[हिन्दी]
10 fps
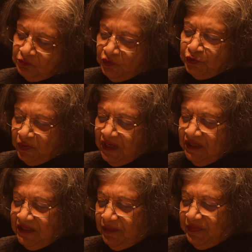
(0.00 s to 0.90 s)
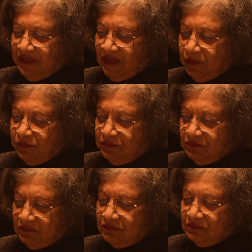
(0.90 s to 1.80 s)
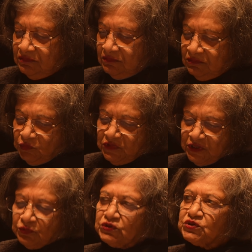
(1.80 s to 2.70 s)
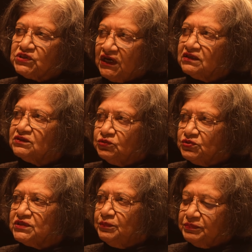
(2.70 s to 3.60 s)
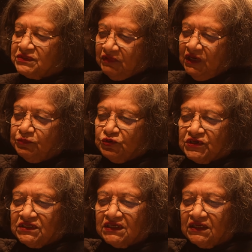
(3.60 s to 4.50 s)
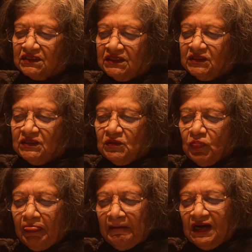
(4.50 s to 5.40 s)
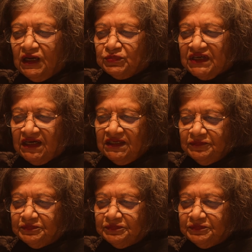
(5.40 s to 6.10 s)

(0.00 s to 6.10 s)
वो रुकेंगी अभी हम उनसे कुछ छात्र उनसे सवाल पूछना चाहते आप जाएं